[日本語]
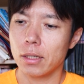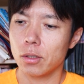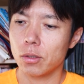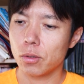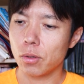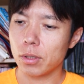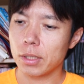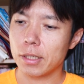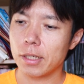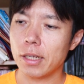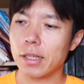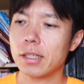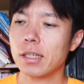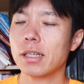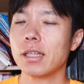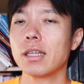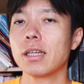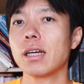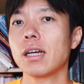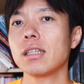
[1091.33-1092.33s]
成
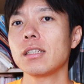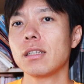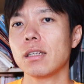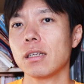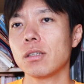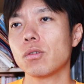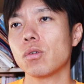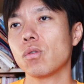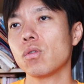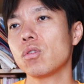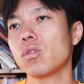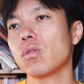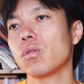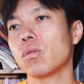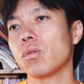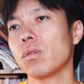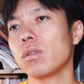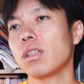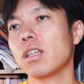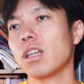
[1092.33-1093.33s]
績に関してねそこそこ
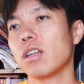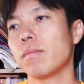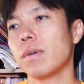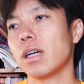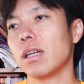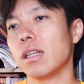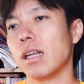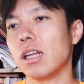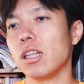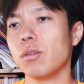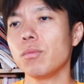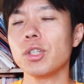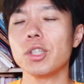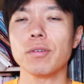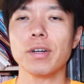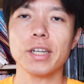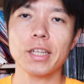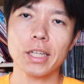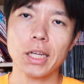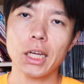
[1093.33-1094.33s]
取ってれば何も言
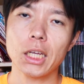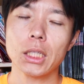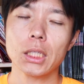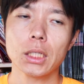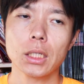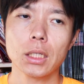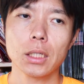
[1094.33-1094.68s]
われない